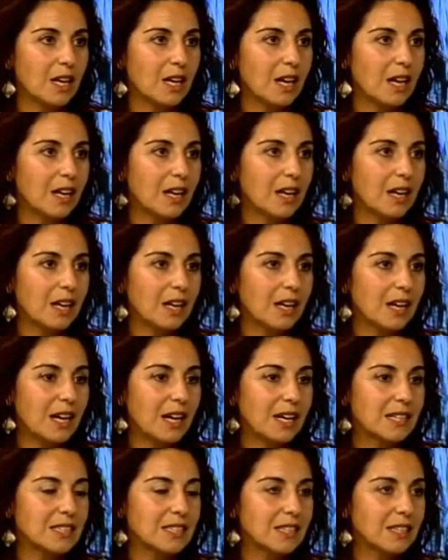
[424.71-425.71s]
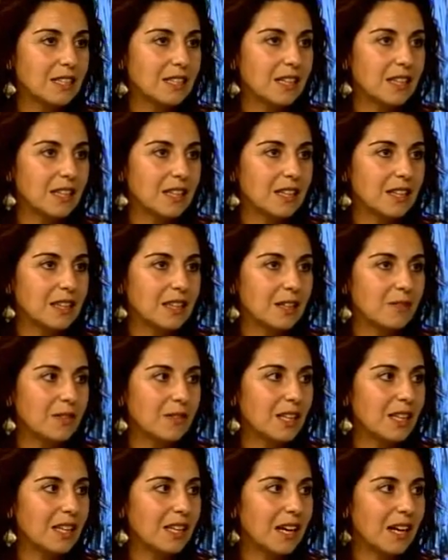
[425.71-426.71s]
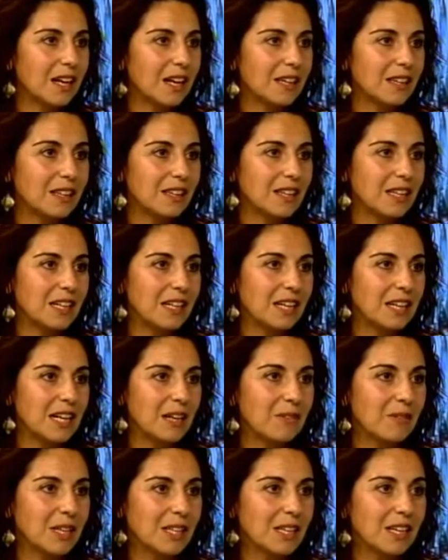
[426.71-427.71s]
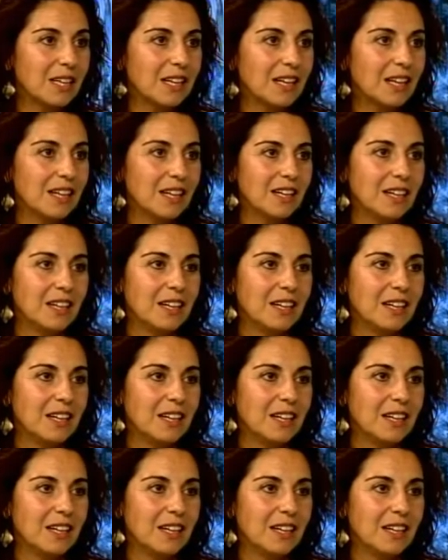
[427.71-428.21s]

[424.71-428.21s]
a las diez y media de la mañana